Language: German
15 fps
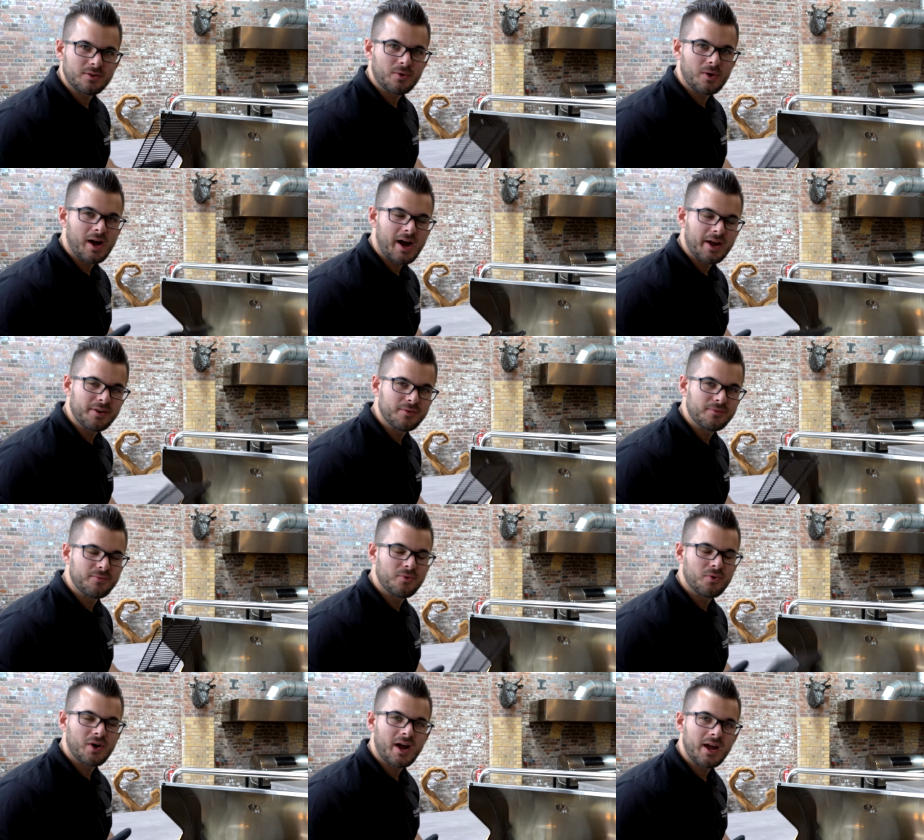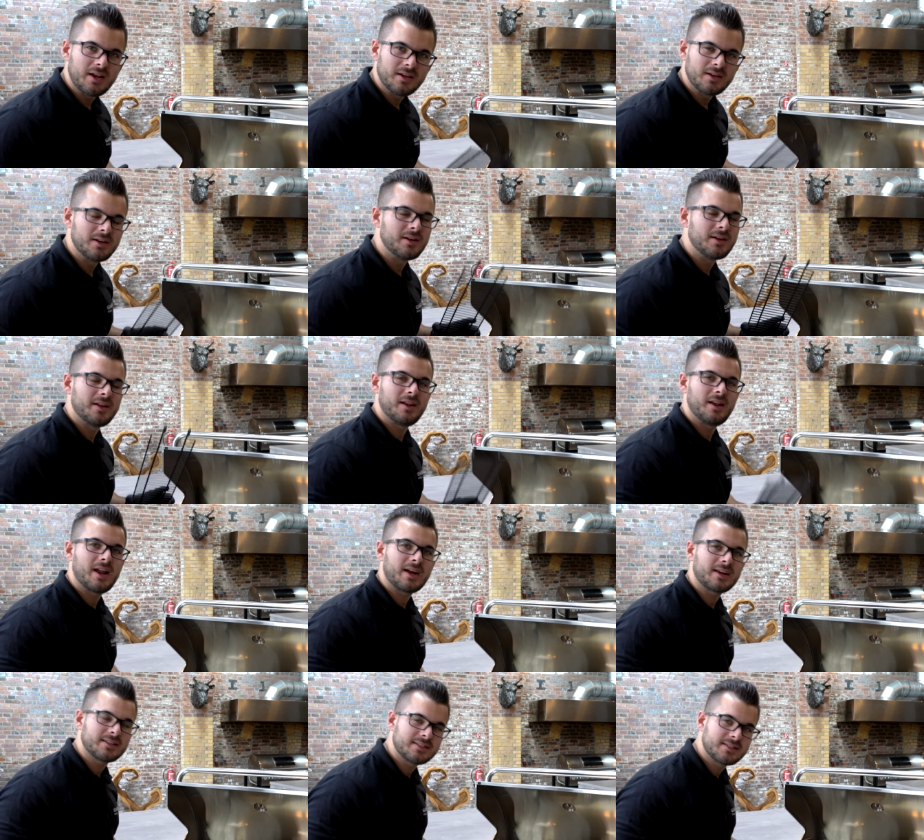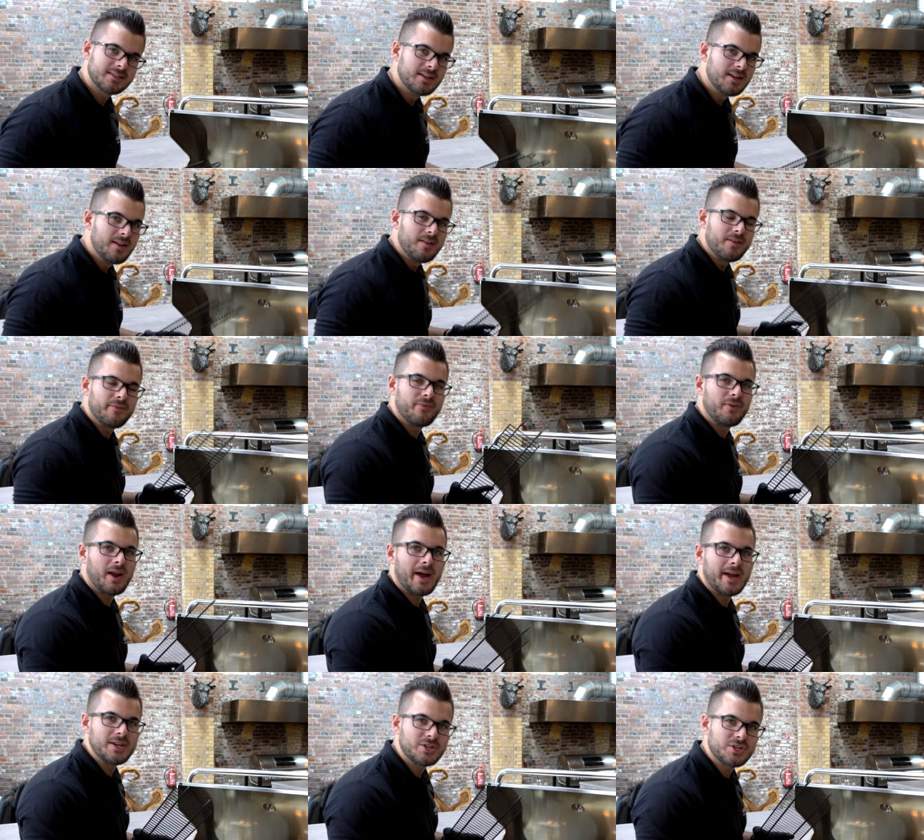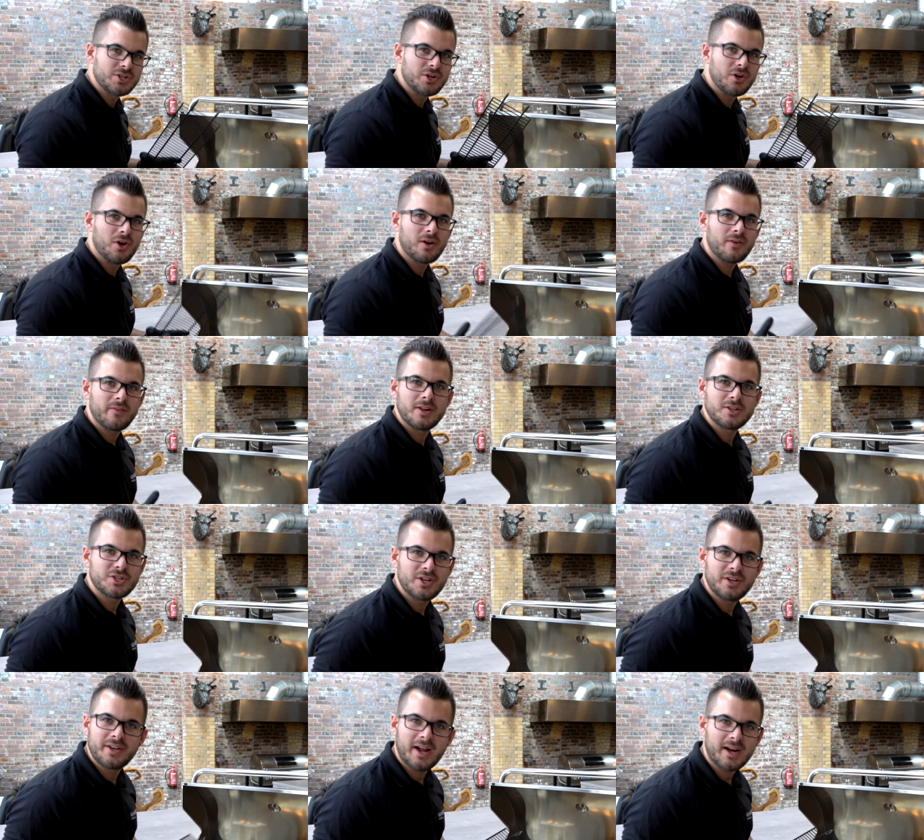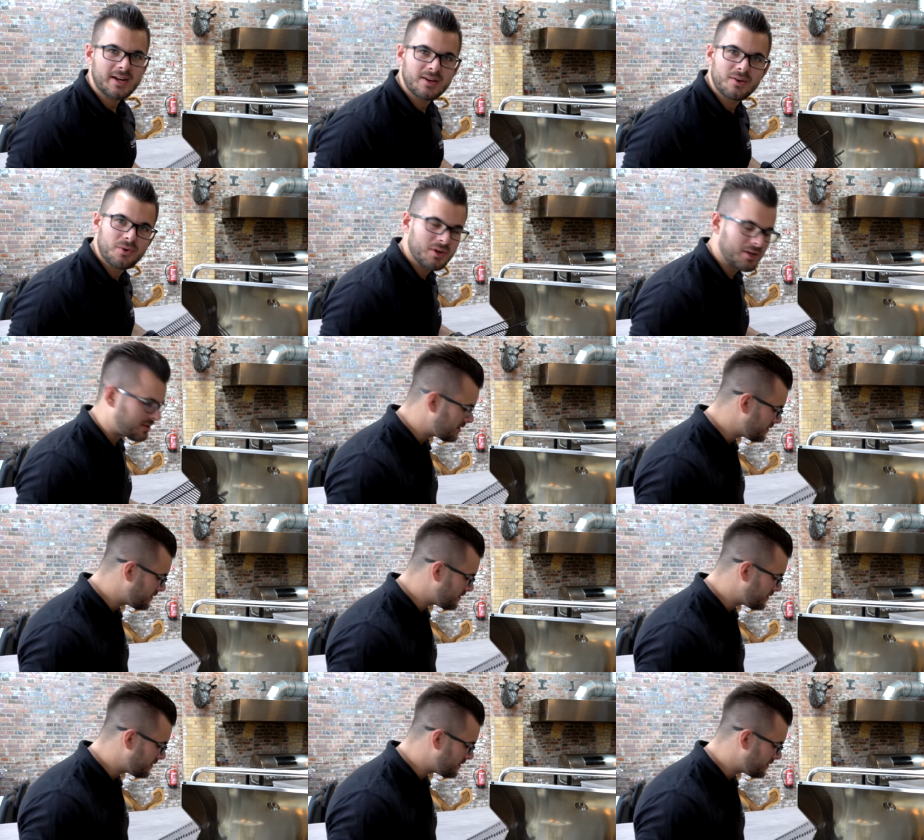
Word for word: Dorade, Forelle, Lachs, Fleisch, irgendwelche Nacken oder